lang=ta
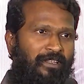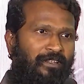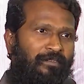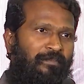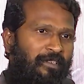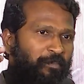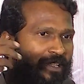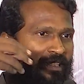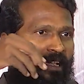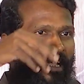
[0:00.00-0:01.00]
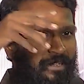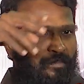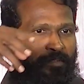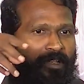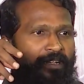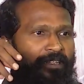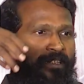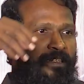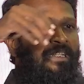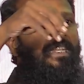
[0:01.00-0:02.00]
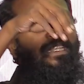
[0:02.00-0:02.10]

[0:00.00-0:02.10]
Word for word: தெரியும் இந்த படத்தில் ஆயிரம் குறைகள் இருக்குது